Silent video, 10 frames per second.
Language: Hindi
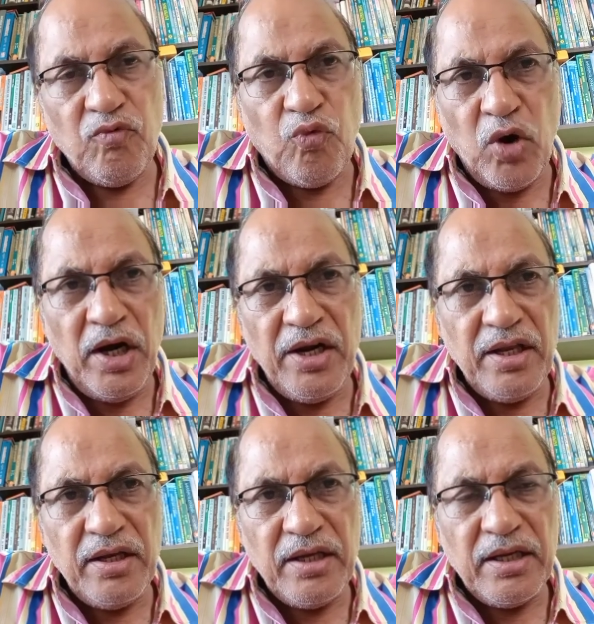वर्ल्ड
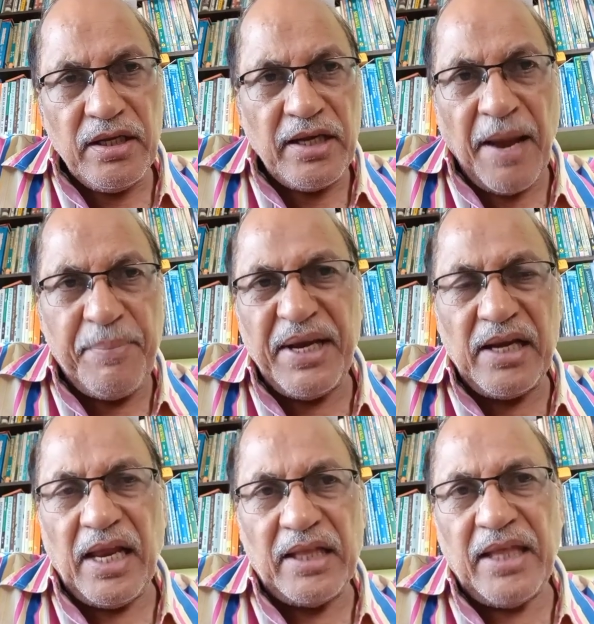
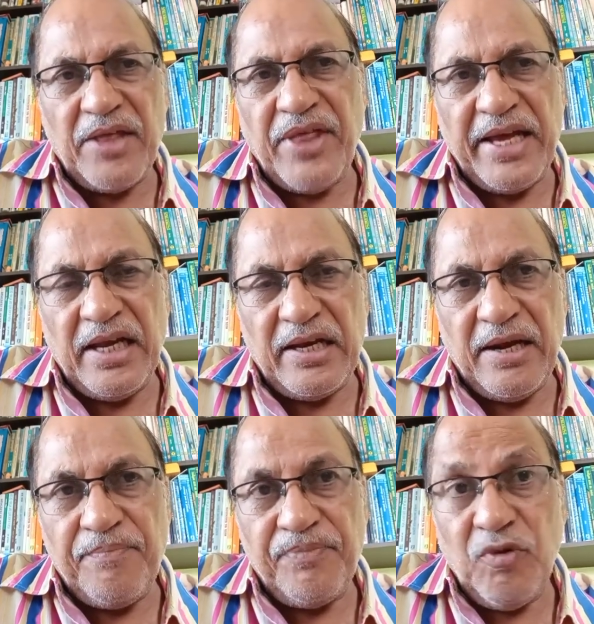कैपिटल कहलाता है साइकिल
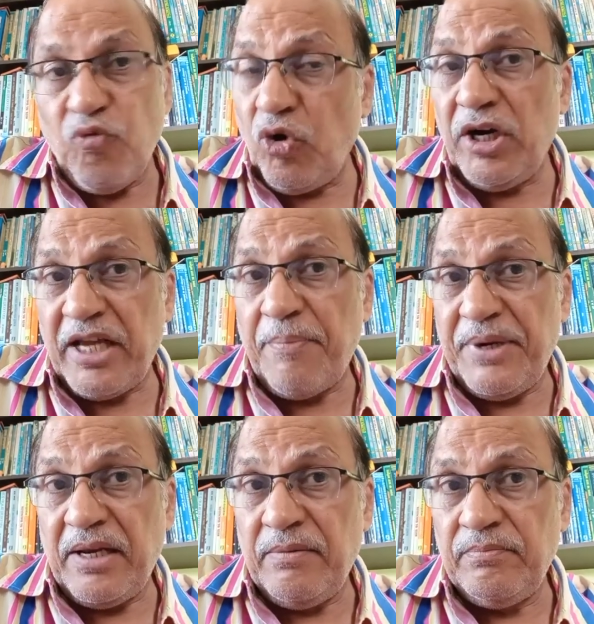का वर्ल्ड
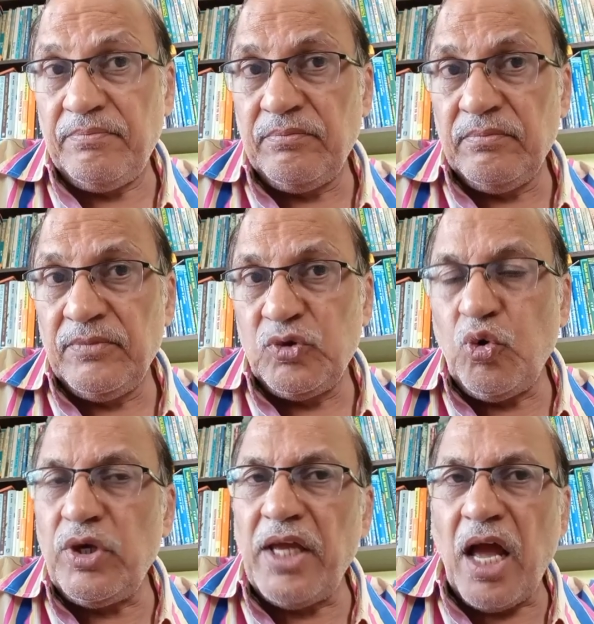कैपिटल
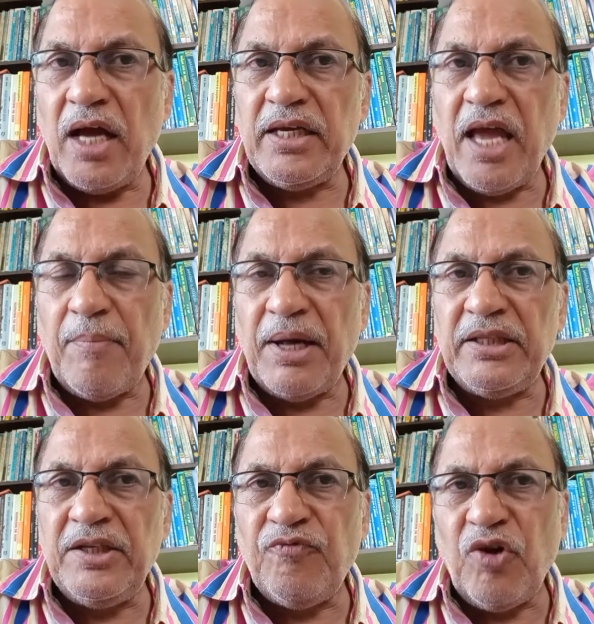क्योंकि यहाँ की
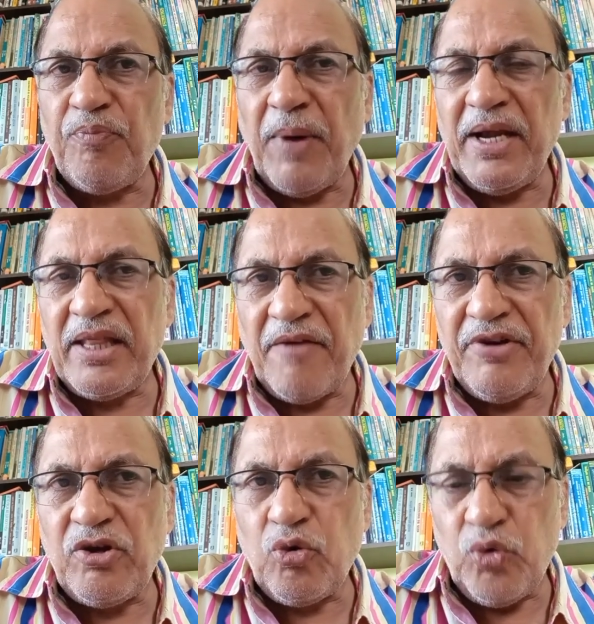आबादी
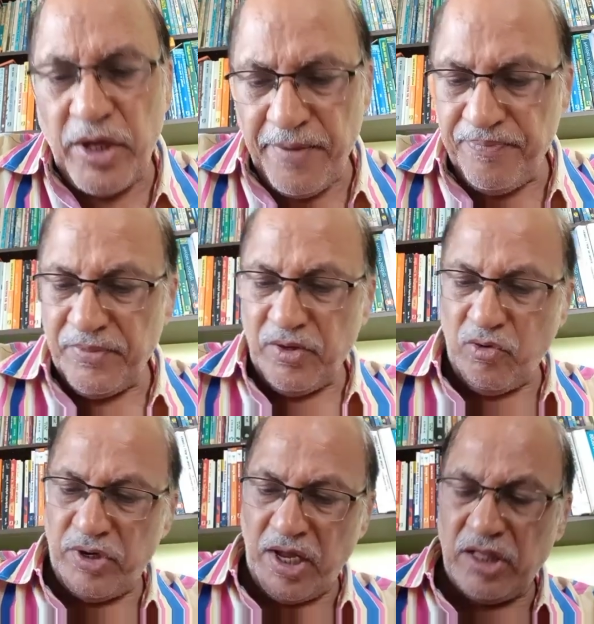1.7 करोड़ है
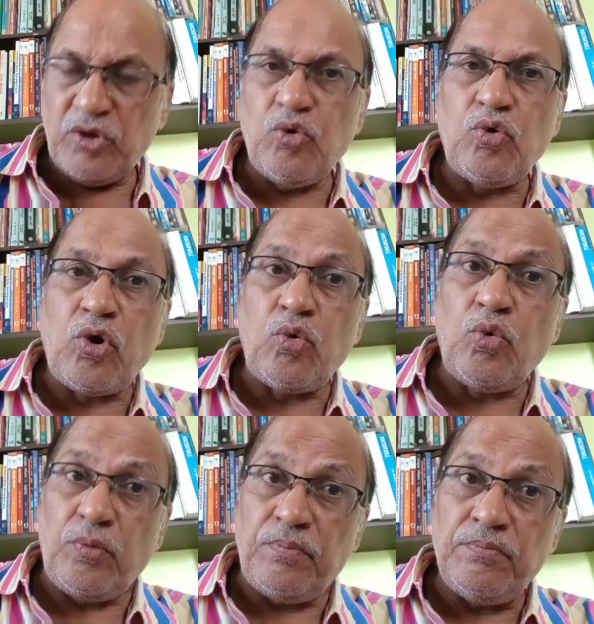और यहाँ दो
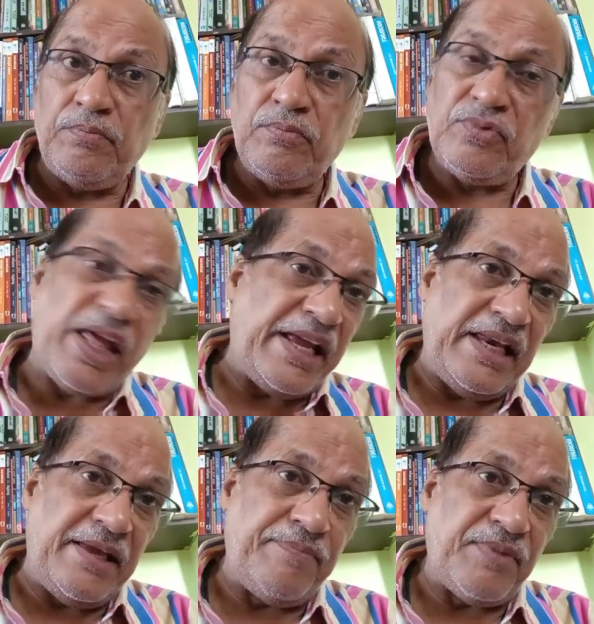करोड़
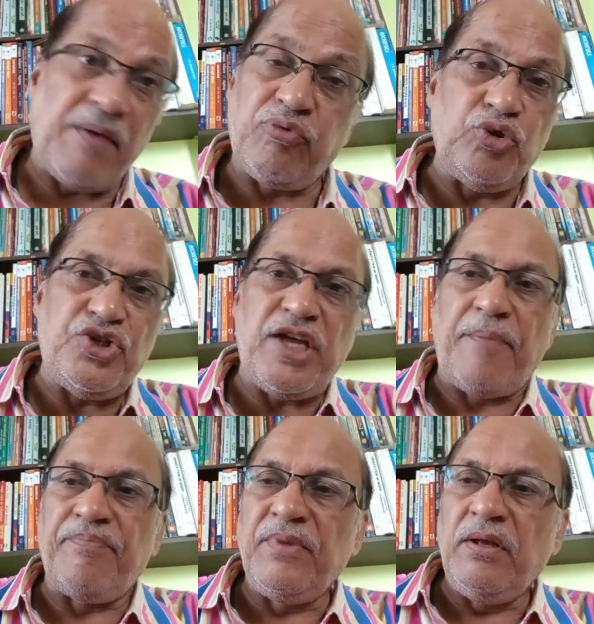साइकिलें अब सोचिए
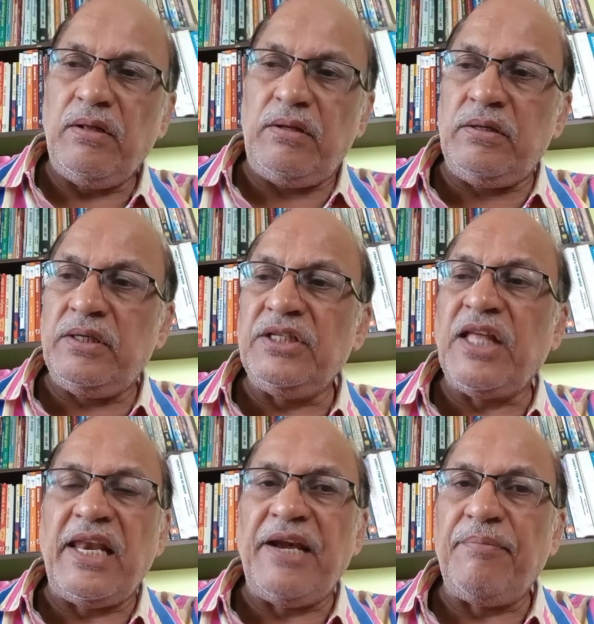आप
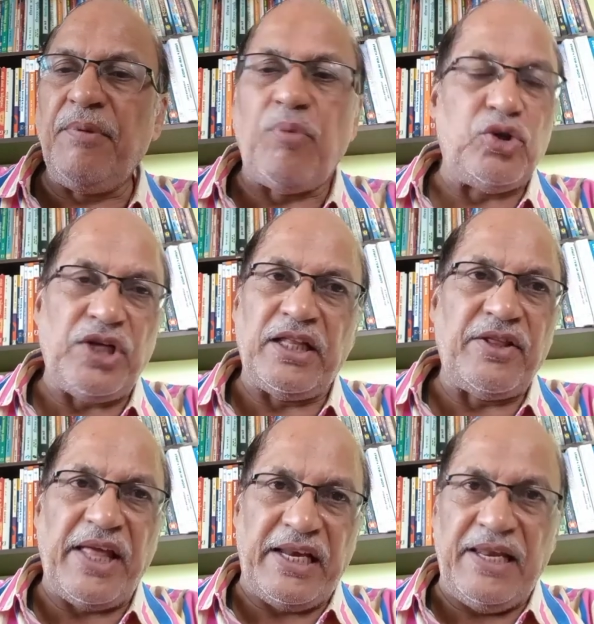नीदरलैंड में बहुत ज़्यादा
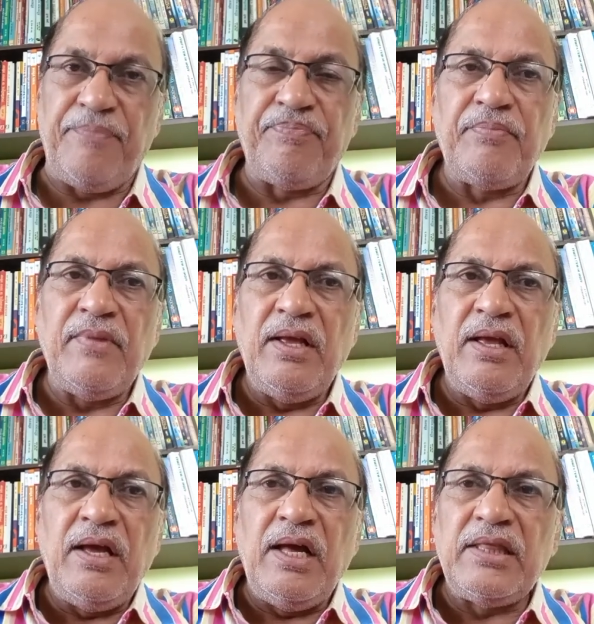साइकिल
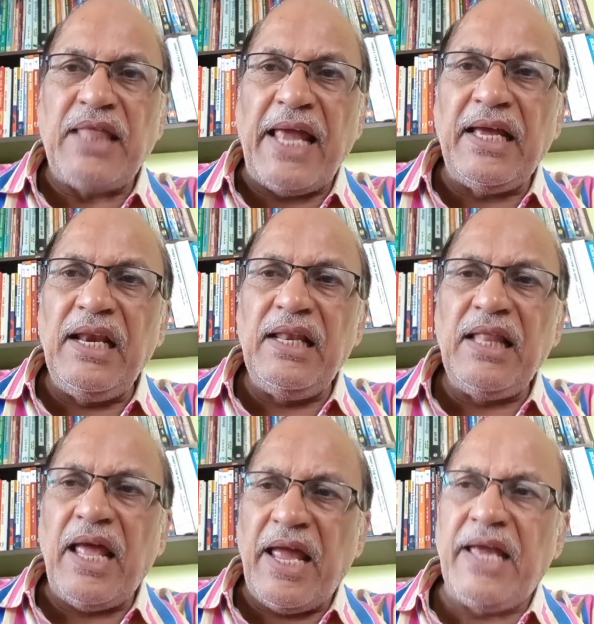साइकिल
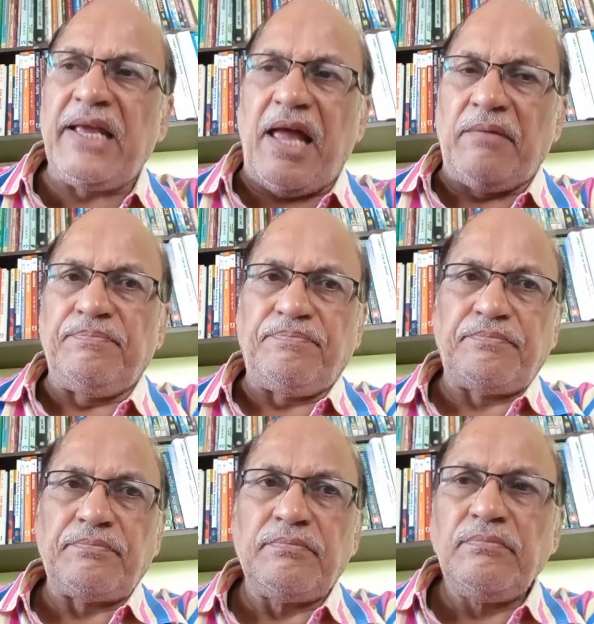है क्या
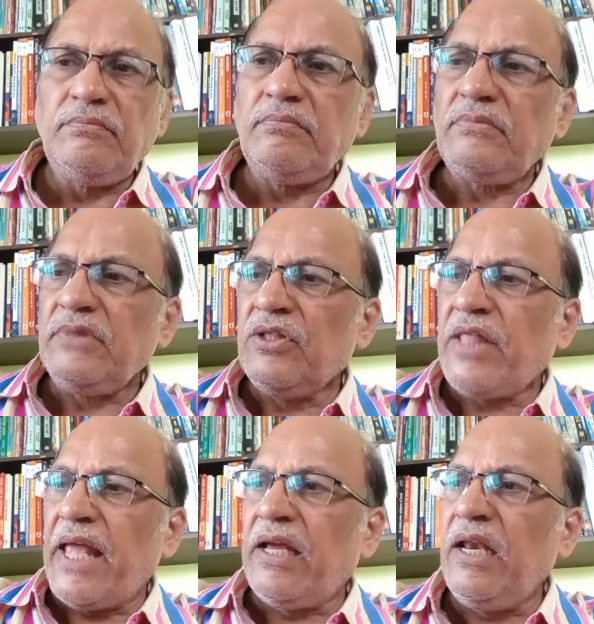
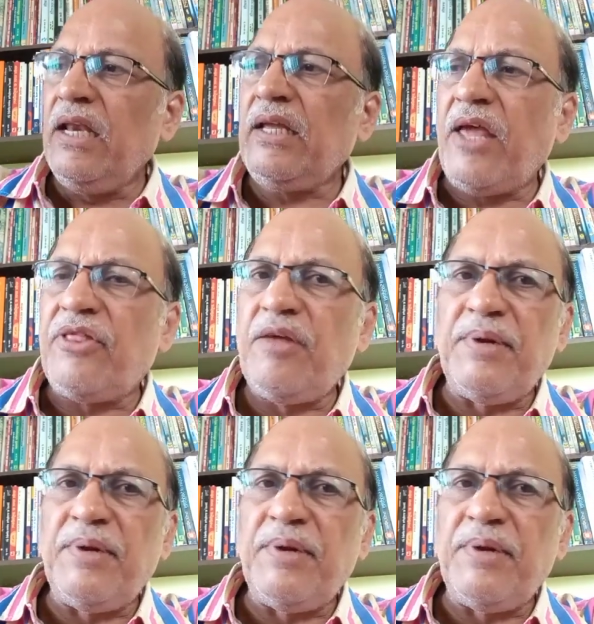साइकिल कैसे